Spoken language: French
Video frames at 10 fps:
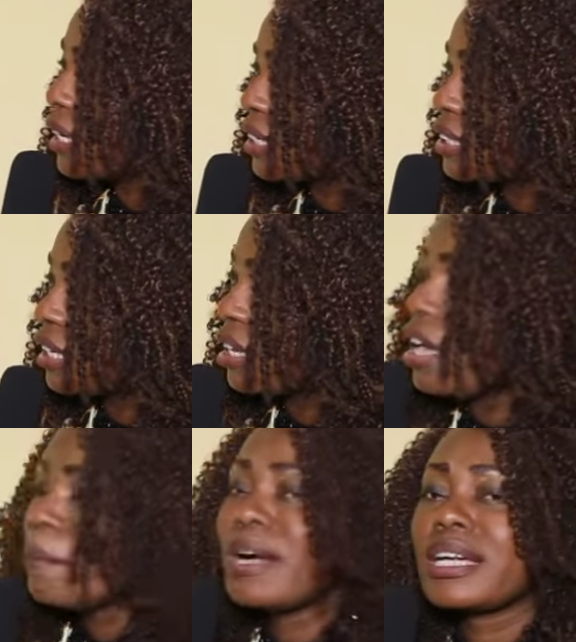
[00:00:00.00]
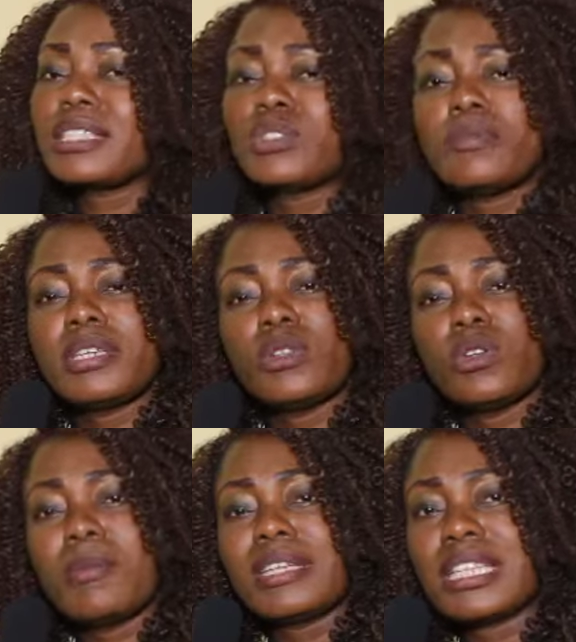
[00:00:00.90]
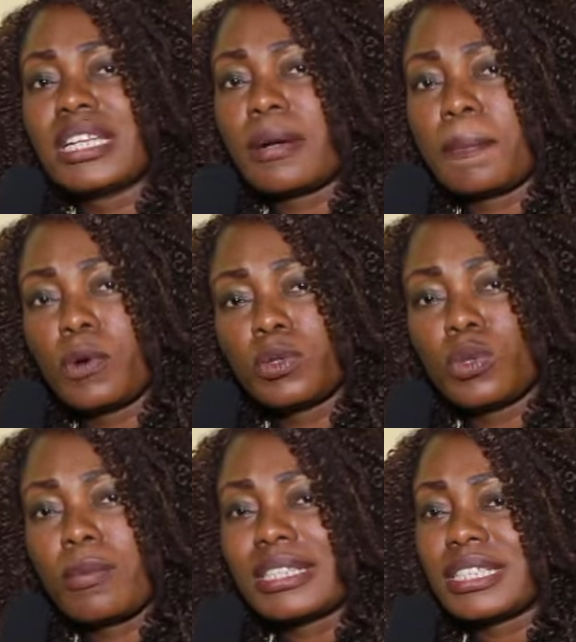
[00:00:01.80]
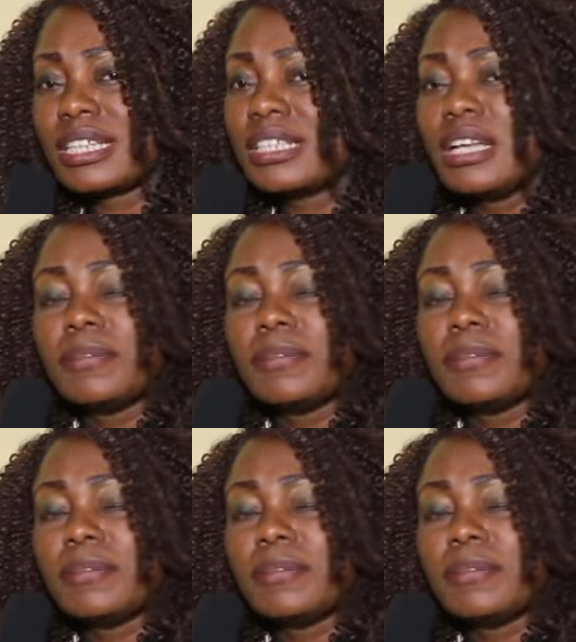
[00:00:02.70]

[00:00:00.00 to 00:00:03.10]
chrétien ba chrétien ming lelo baza na poto baza